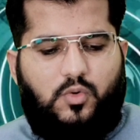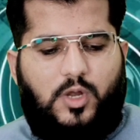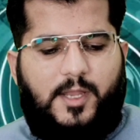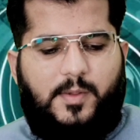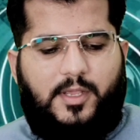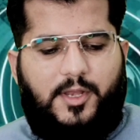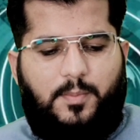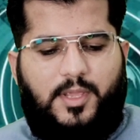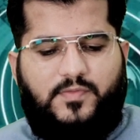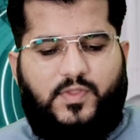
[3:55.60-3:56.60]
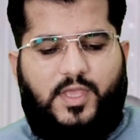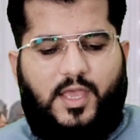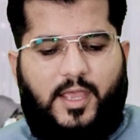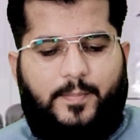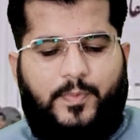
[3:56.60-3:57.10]
ने कुरान करीम हिफ्स किए
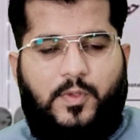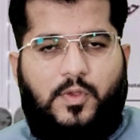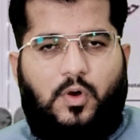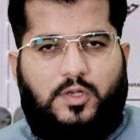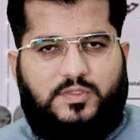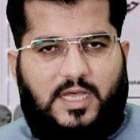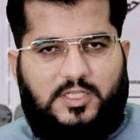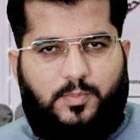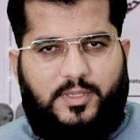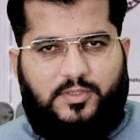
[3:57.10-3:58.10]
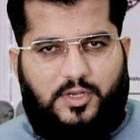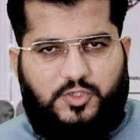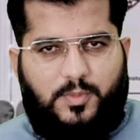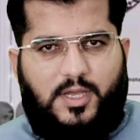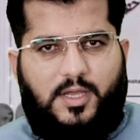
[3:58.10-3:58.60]
हैं और साथ में
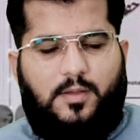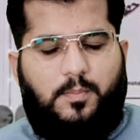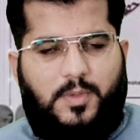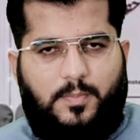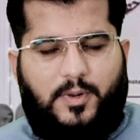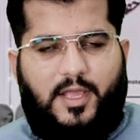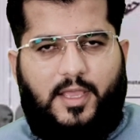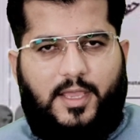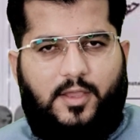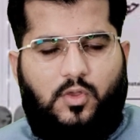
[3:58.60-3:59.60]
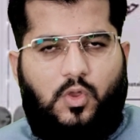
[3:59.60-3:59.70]
तर्जमा भी पड़ा है